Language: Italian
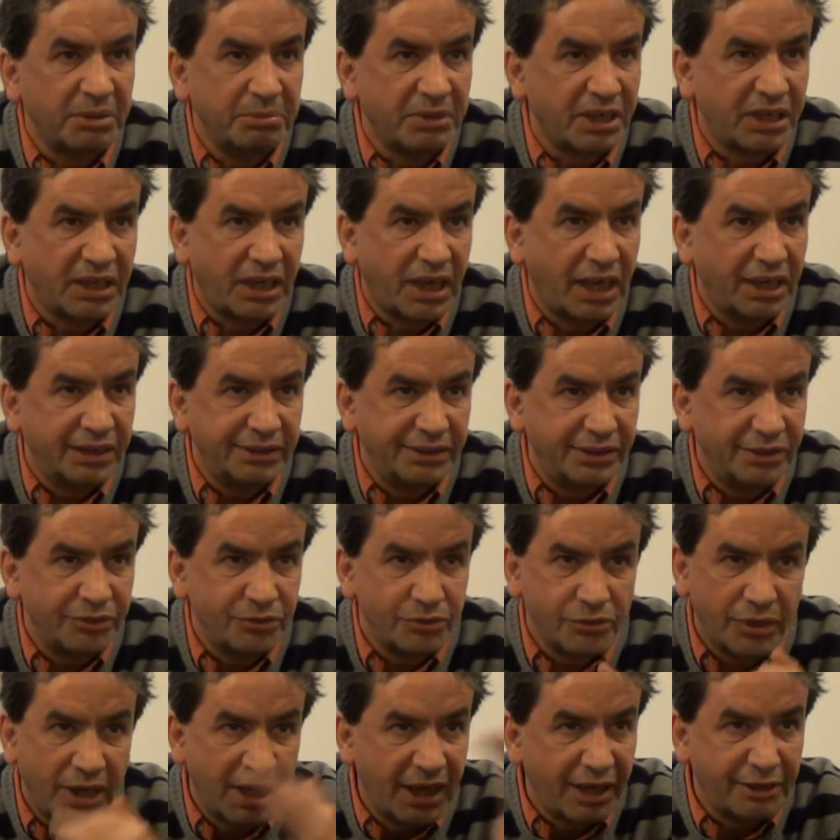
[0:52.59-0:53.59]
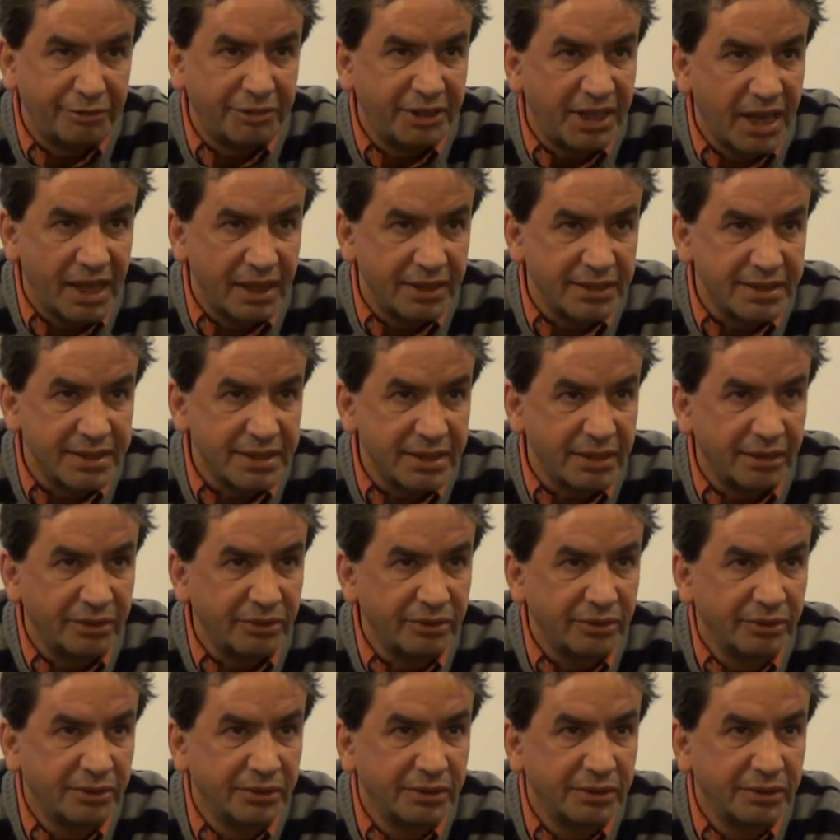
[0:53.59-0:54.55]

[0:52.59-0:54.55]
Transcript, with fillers: mercati, è la finanza, no?